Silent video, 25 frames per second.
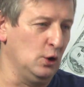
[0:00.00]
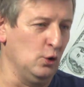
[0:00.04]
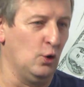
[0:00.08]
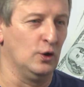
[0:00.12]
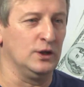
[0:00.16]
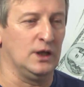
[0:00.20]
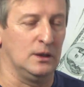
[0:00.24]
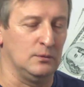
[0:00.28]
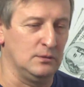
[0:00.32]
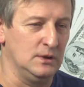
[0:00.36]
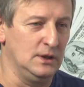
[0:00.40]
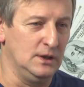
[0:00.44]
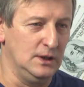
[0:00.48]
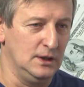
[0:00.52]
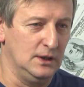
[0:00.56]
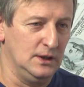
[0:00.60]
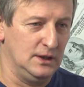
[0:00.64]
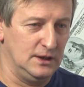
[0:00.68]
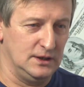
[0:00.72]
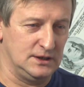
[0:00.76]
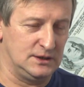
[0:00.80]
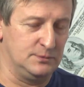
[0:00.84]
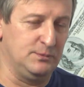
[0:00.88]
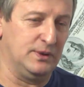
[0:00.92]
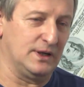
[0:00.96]
клонам
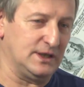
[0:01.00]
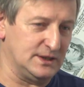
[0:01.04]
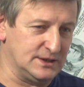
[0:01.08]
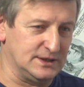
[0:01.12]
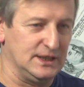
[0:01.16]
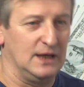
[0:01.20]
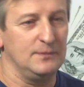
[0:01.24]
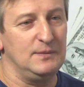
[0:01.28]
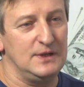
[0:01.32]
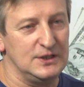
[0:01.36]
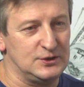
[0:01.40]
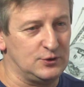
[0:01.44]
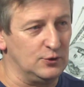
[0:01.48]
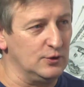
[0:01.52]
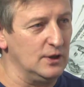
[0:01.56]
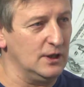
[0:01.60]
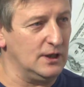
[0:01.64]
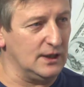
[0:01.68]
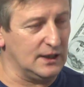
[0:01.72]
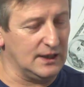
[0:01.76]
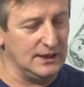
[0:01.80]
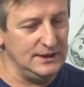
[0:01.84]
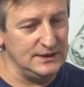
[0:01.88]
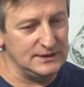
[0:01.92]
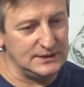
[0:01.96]
с БРСМ или с
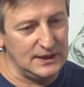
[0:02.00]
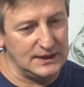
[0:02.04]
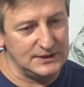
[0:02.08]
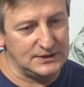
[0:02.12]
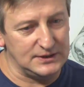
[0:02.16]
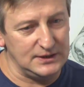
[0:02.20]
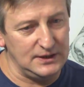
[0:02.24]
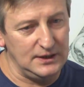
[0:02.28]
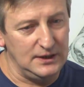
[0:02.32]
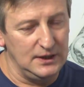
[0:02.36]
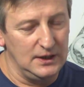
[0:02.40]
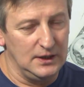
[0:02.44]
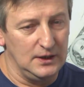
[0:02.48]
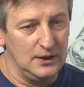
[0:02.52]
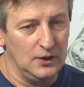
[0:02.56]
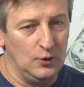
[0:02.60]
других организаций,